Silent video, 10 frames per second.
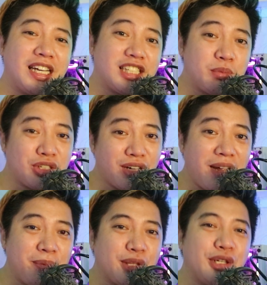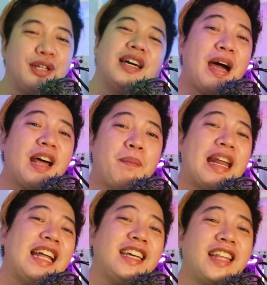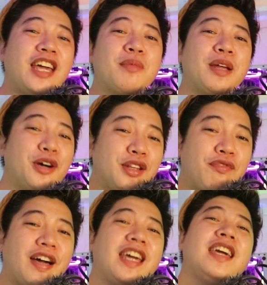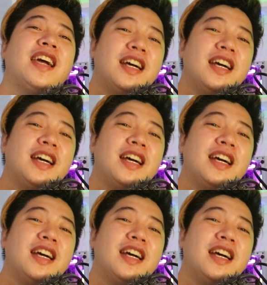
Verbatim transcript: ng subscribe button para parati tayong ma-notify